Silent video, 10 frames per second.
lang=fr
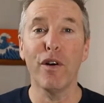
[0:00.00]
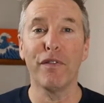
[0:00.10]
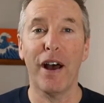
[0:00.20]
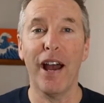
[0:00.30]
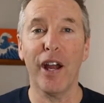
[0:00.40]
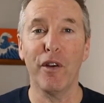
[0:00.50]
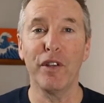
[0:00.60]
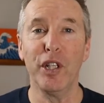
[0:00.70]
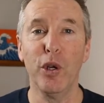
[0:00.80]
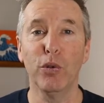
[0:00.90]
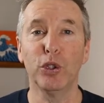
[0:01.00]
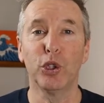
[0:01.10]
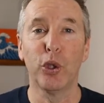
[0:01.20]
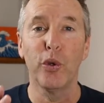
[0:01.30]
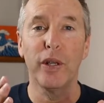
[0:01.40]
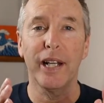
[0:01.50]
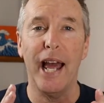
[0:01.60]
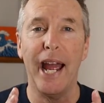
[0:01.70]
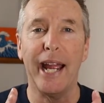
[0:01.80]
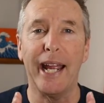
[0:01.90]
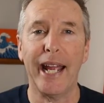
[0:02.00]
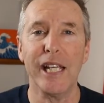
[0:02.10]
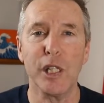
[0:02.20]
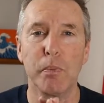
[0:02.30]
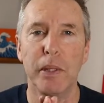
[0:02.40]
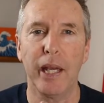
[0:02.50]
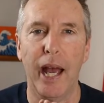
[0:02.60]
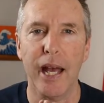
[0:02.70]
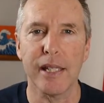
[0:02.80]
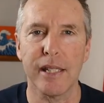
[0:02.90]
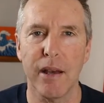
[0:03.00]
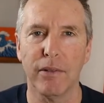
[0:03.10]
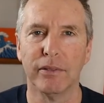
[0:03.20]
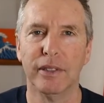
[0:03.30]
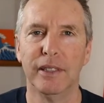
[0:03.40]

va faire une vidéo sur la respiration.